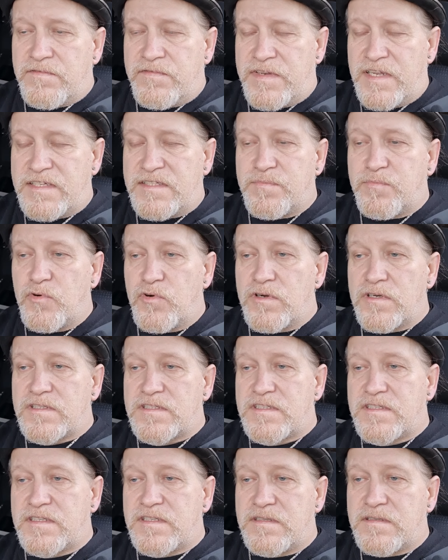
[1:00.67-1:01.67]
Flensburg
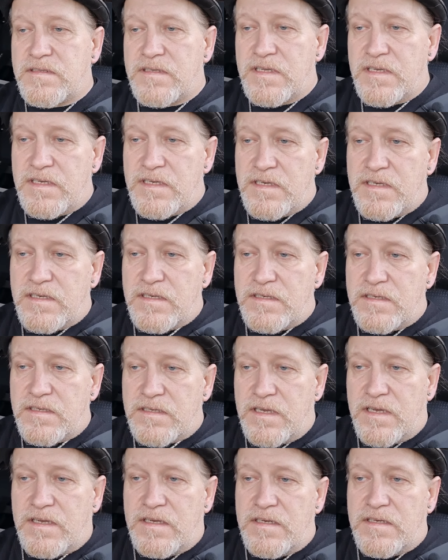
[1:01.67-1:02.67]

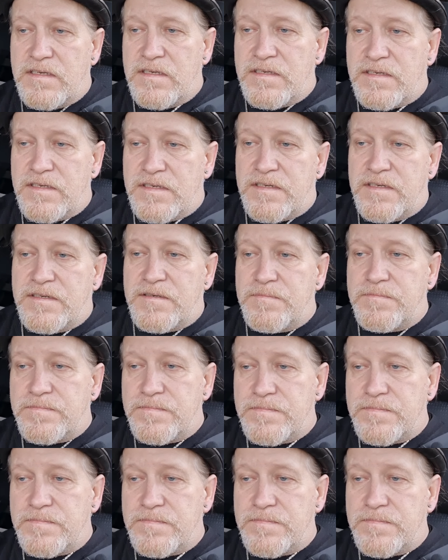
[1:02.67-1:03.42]
äh,